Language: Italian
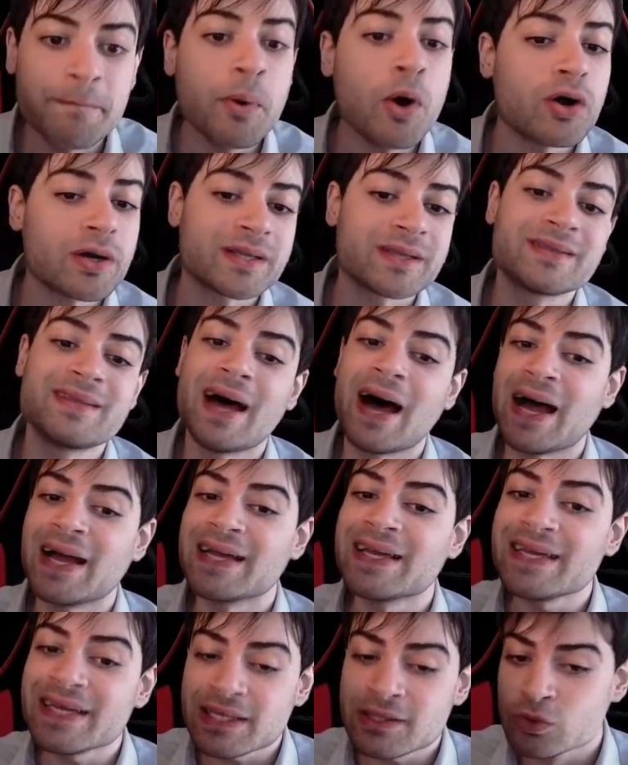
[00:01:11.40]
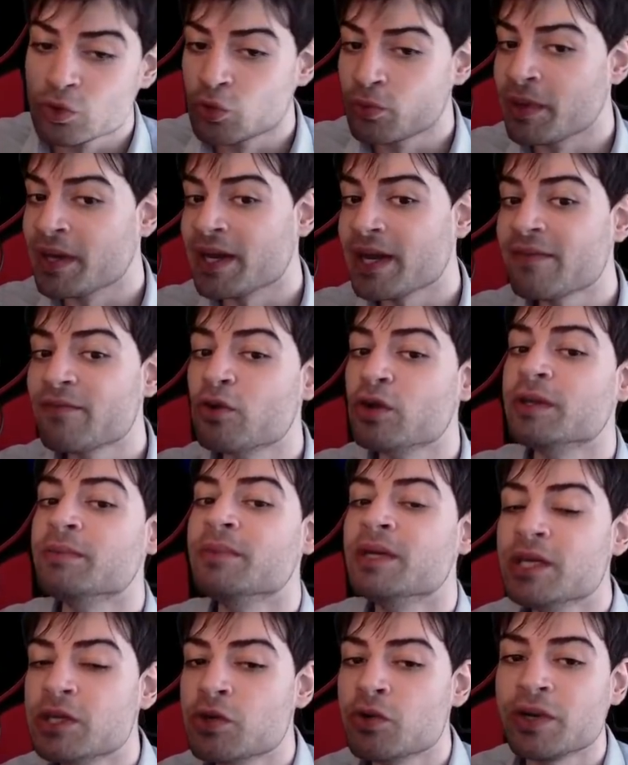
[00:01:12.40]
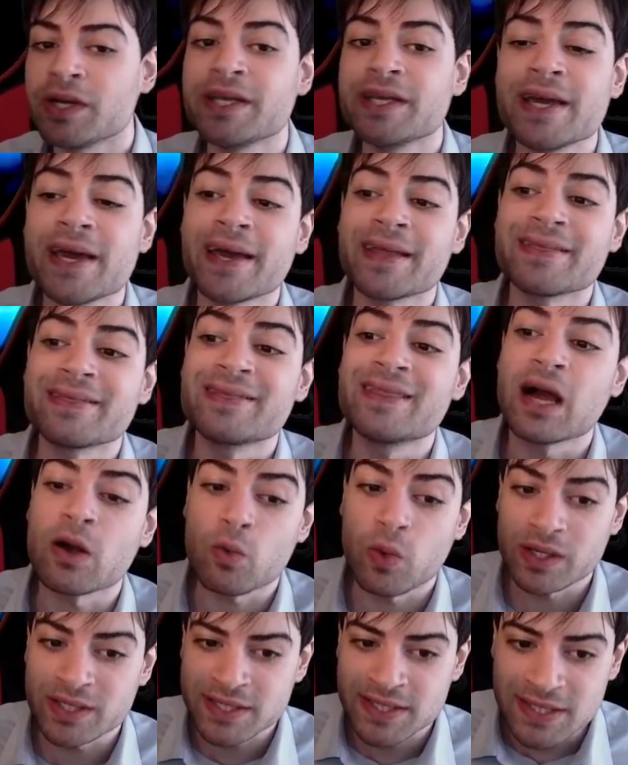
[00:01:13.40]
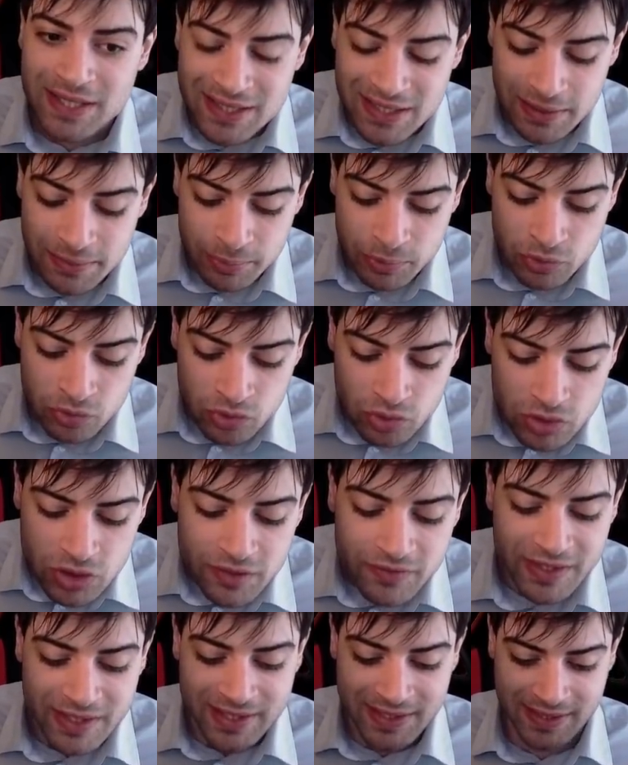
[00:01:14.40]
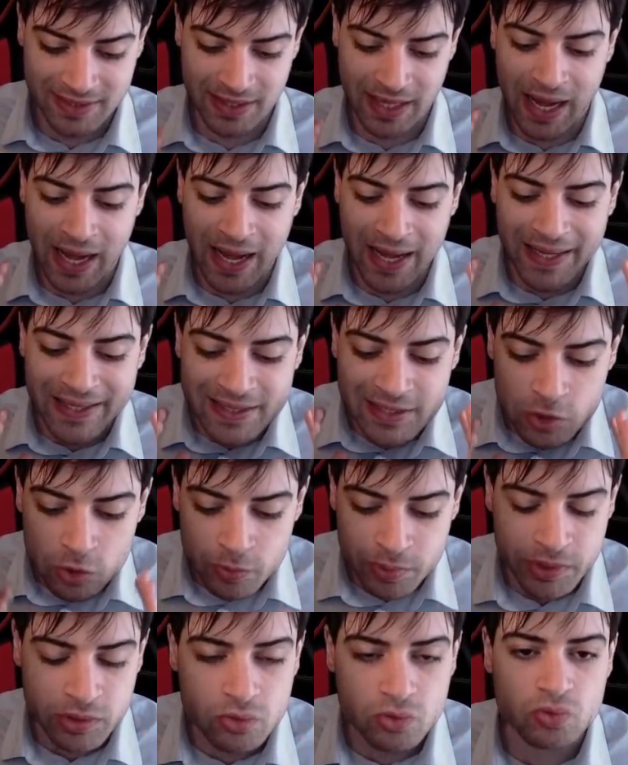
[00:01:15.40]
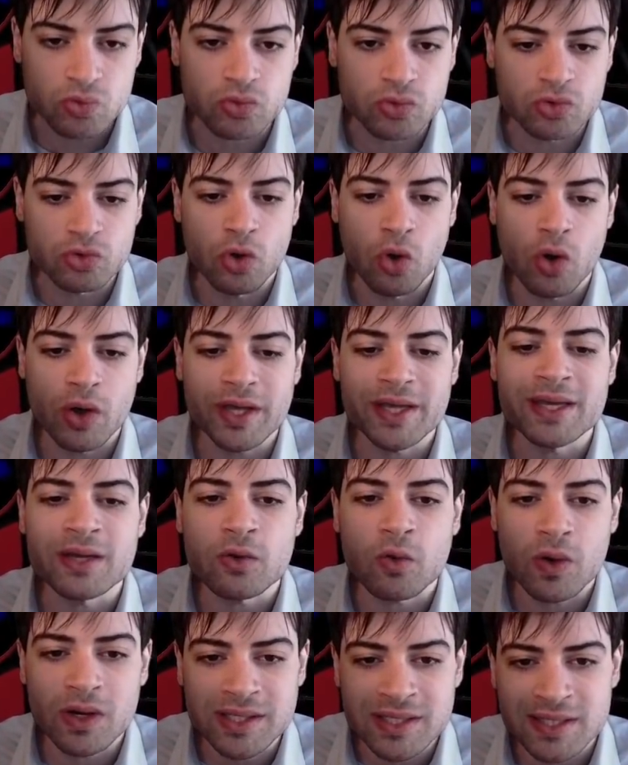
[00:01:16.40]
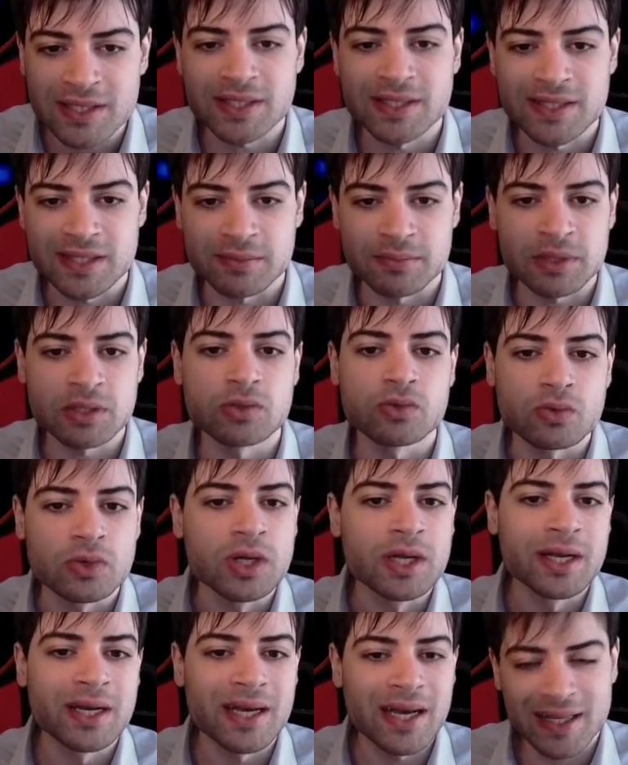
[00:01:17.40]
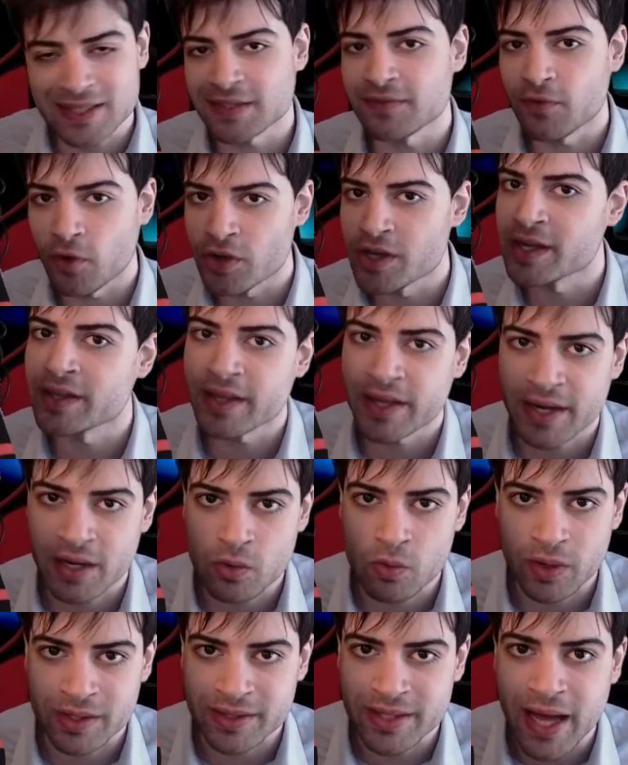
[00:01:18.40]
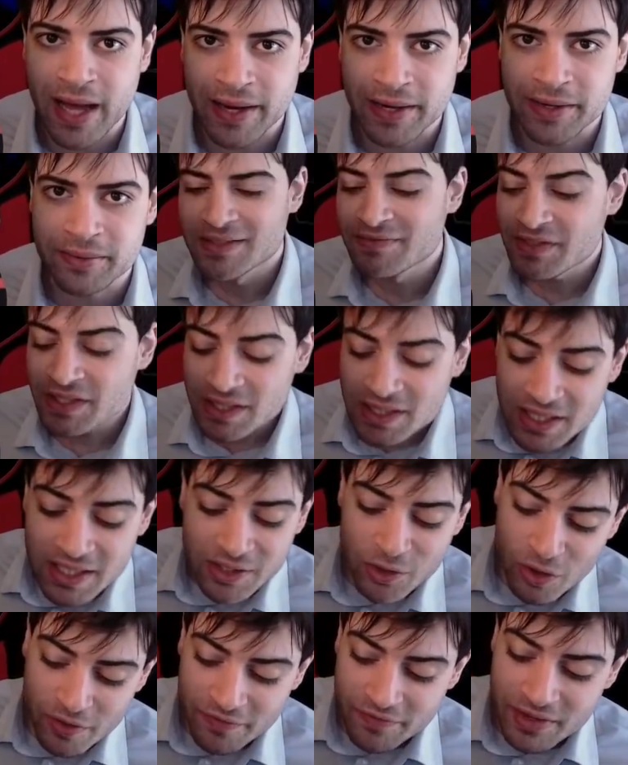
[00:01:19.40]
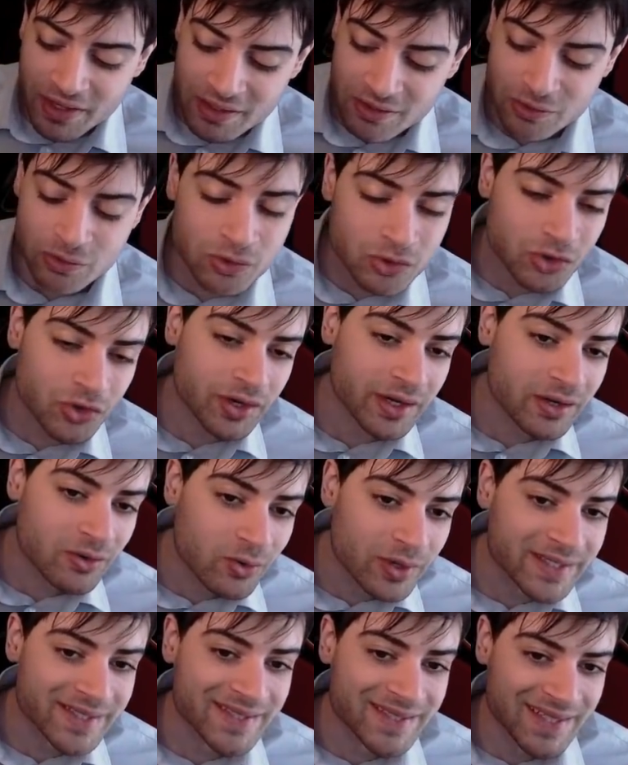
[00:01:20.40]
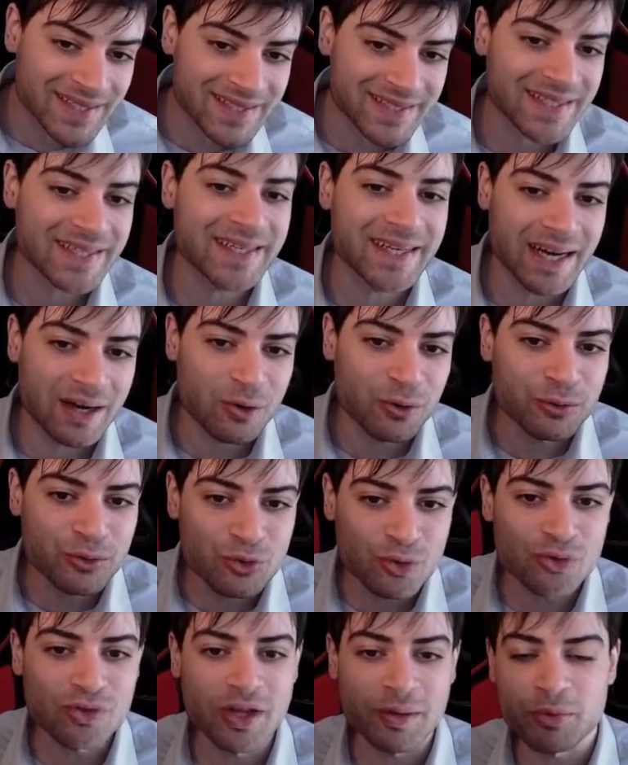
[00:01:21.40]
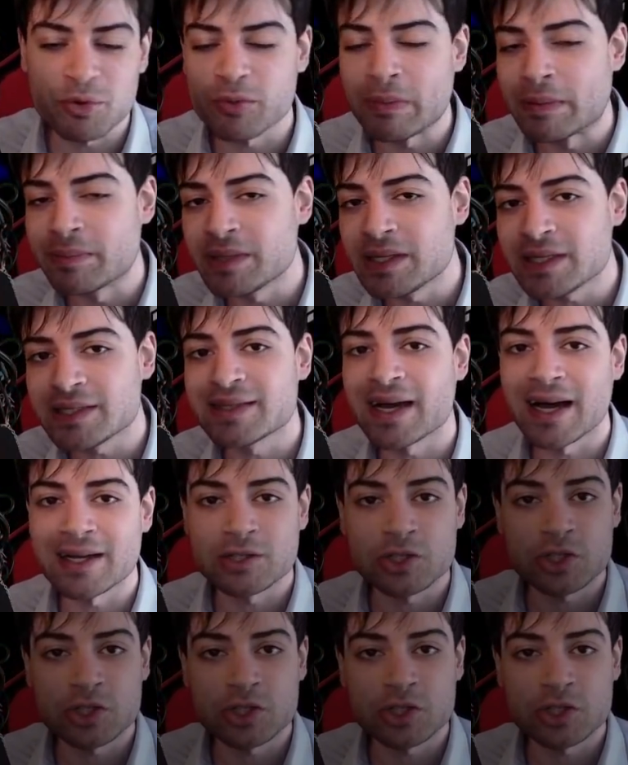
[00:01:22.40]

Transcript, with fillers: porta innumerevoli migliorie da qualsiasi punto di vista e soprattutto in qualsiasi menu la si voglia andare a guardare. Vi dico e vi annuncio che questa sera con tutta probabilità